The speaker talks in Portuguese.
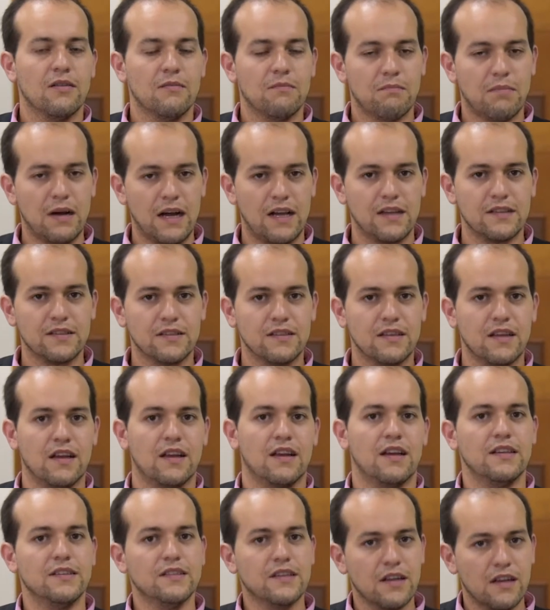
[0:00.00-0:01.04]

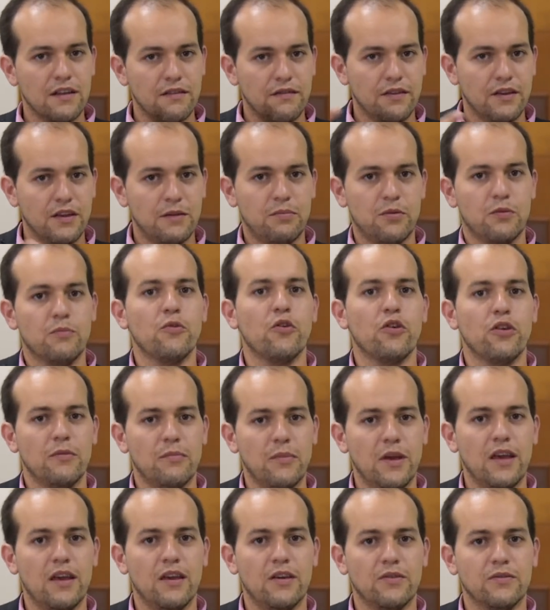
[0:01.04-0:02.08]
basta escrever para o meu
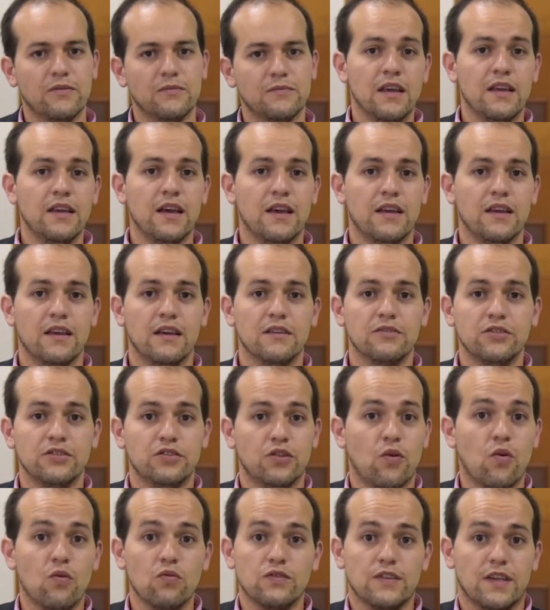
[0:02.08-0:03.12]
e-mail e aí a gente
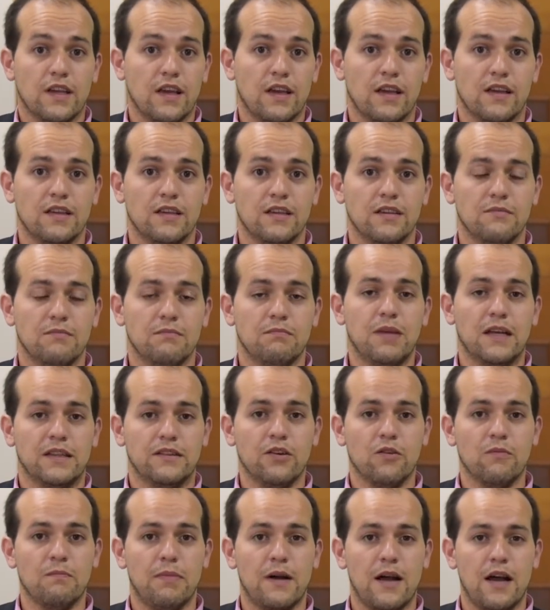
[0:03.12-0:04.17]
consegue
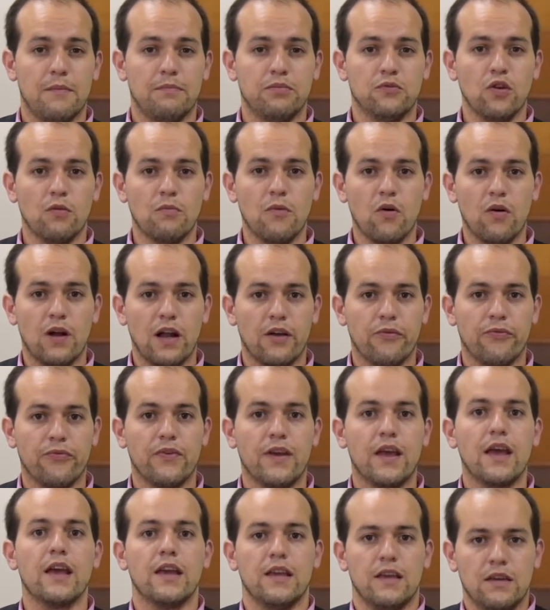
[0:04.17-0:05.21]
bater um papo, tomar um
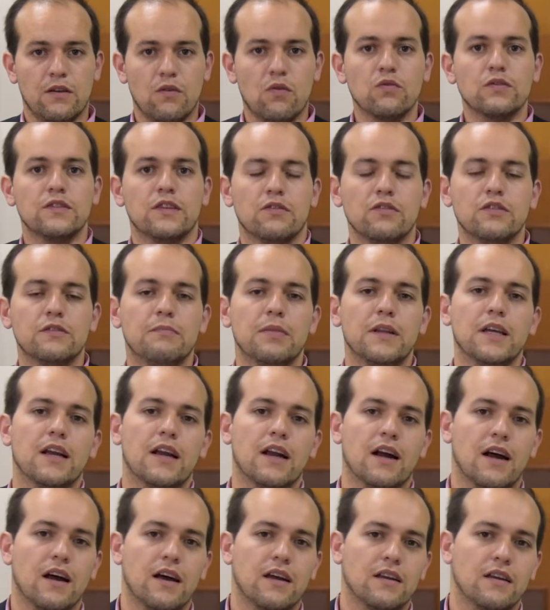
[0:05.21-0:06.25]
café e consigo
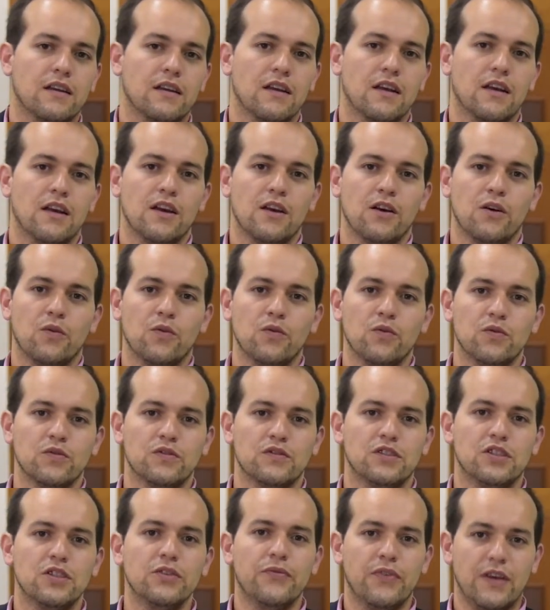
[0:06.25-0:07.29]
explicar os
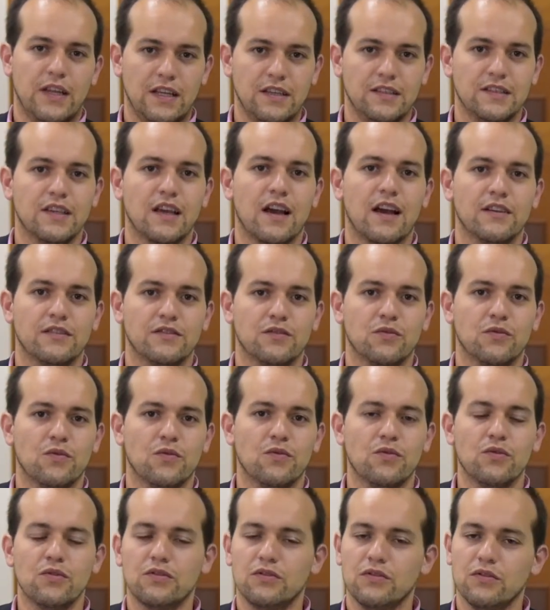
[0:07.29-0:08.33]
diferenciais do
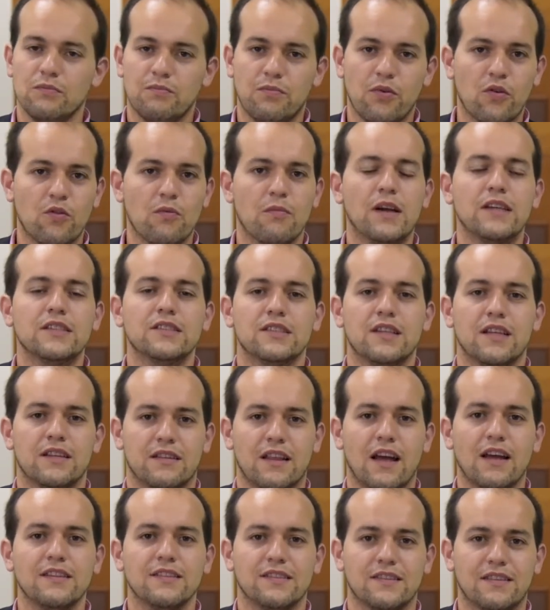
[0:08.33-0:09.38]
curso e um pouco mais de
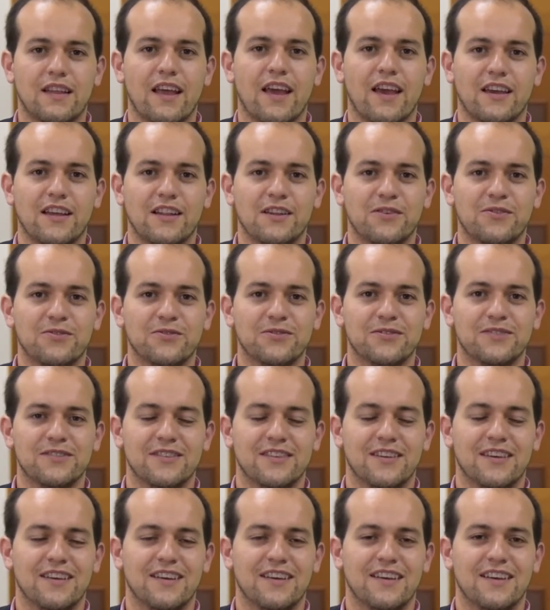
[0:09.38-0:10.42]
detalhes técnicos
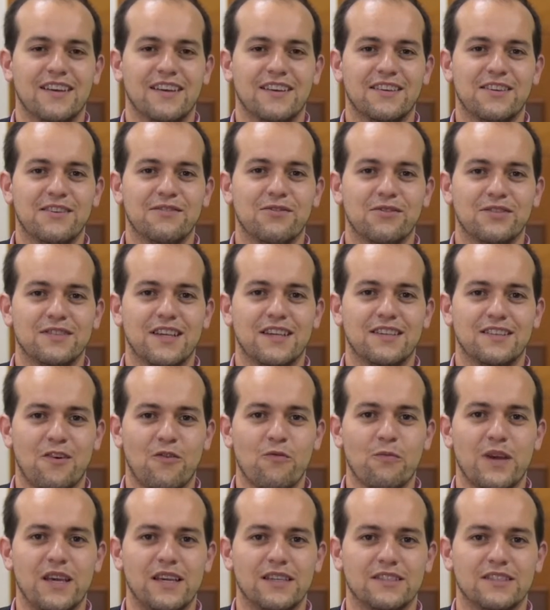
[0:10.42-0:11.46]
que vocês
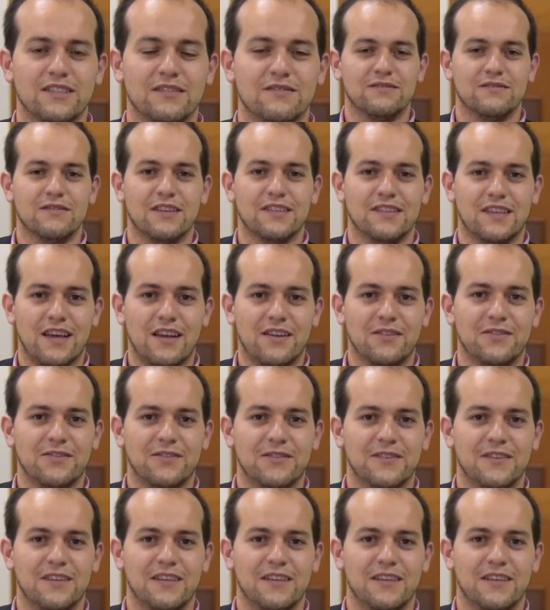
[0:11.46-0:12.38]
almejam, tá certo?